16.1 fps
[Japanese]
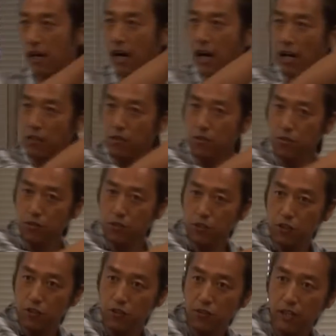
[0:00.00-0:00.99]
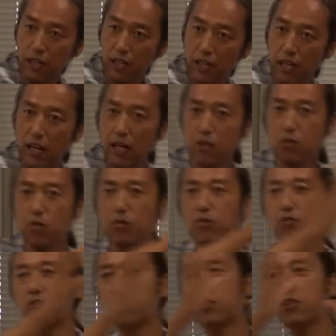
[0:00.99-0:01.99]
ある宇宙からこ
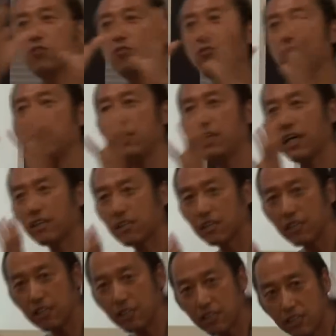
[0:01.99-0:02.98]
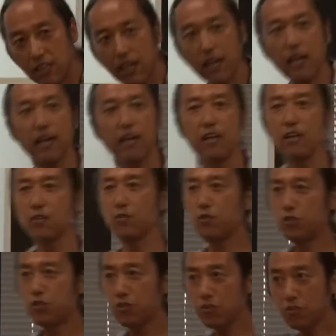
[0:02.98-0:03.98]
の地球にやってきた
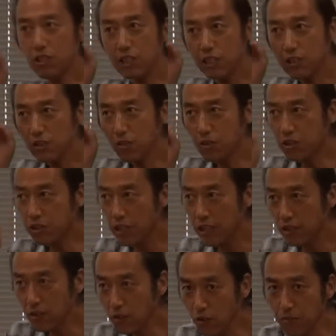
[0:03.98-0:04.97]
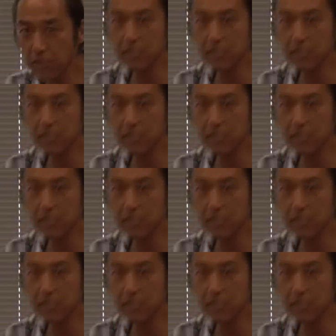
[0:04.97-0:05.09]
宇宙人の視点と